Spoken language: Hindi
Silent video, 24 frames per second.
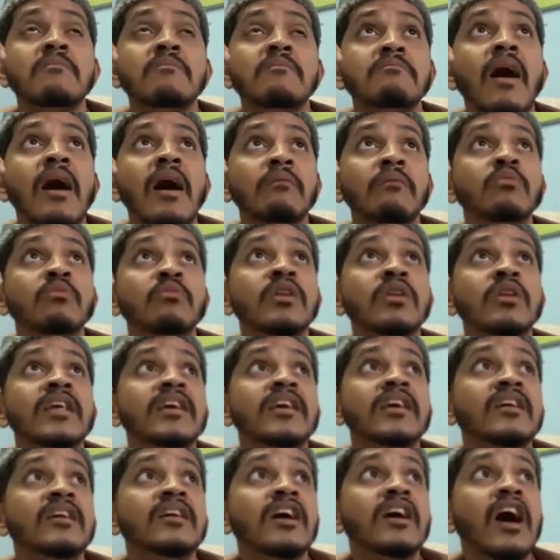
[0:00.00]
यानी
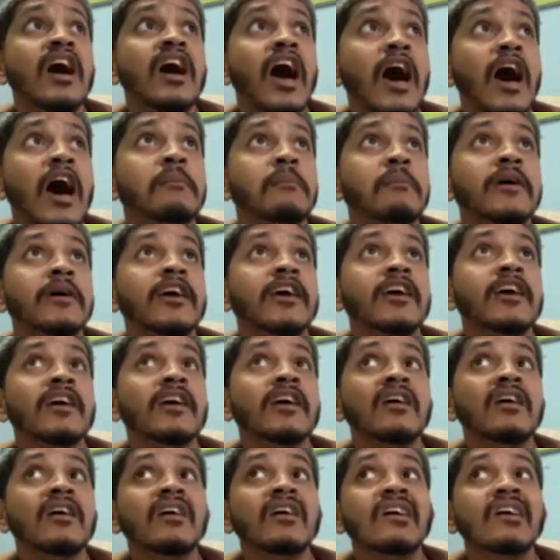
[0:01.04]
मामूली
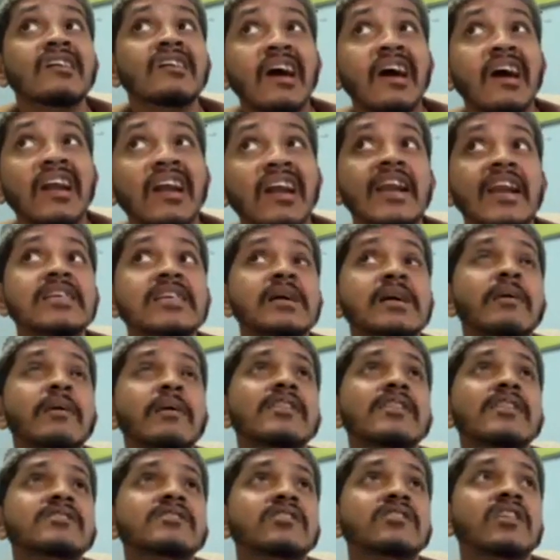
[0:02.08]
हमें
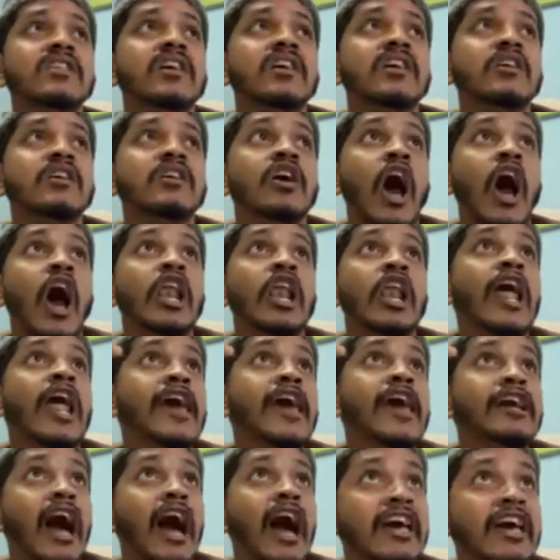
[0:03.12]
घर नहीं संभाल
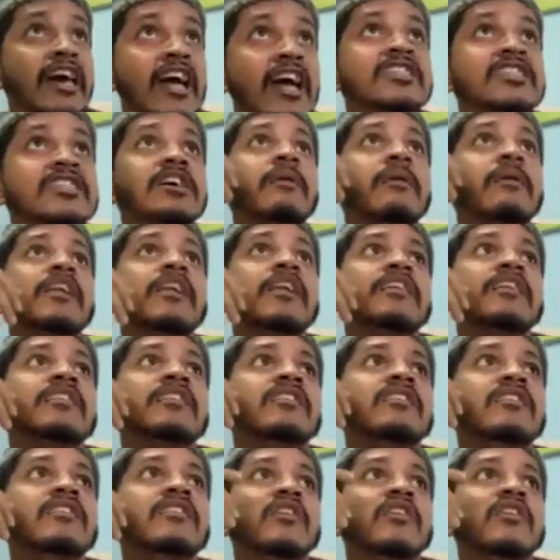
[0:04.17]
सकते अल्लाह एक
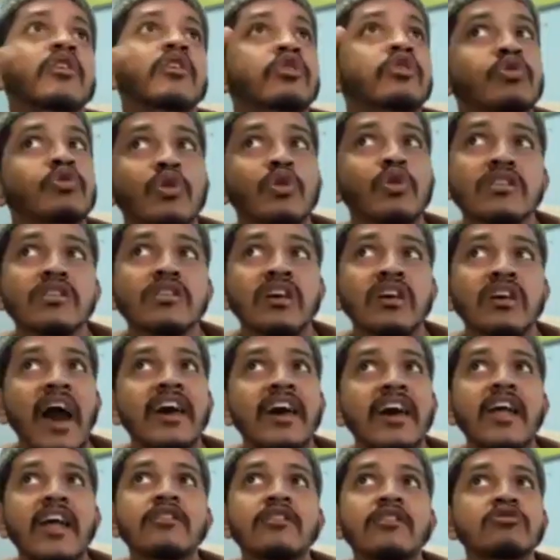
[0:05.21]
कायनात संभाल
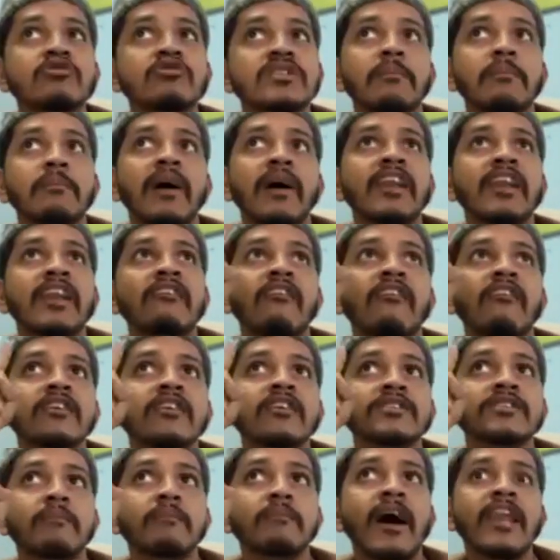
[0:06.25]
रही तो इस
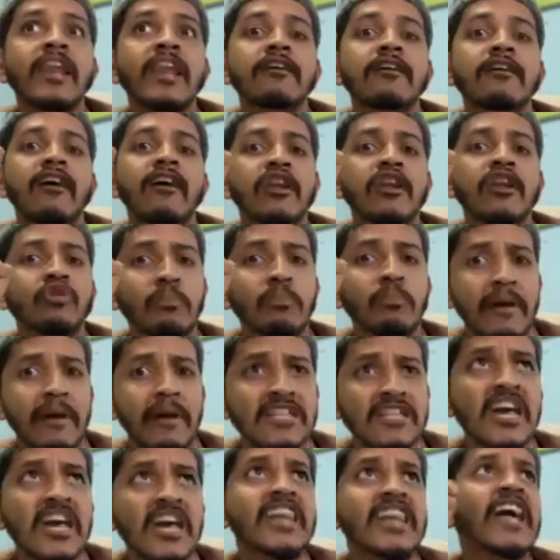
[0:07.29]
कायनात को संभालने
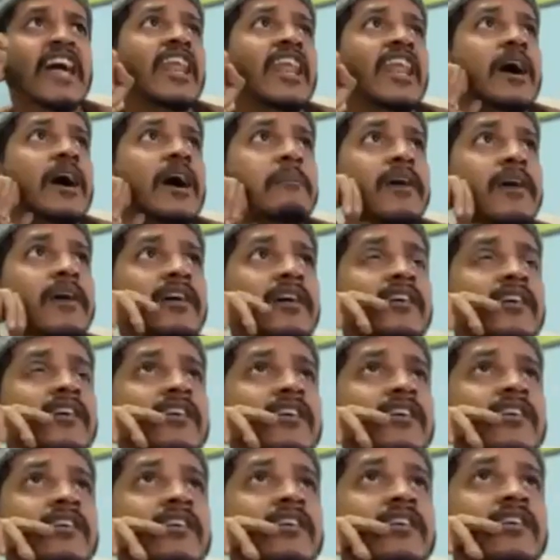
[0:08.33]
संभालने वाले को
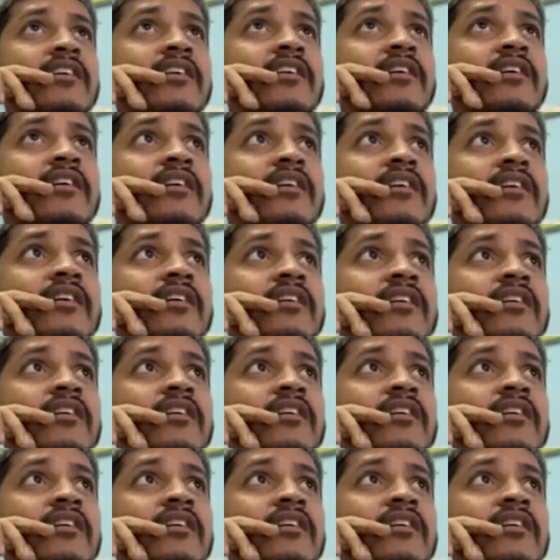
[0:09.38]
पहचानना ना हमें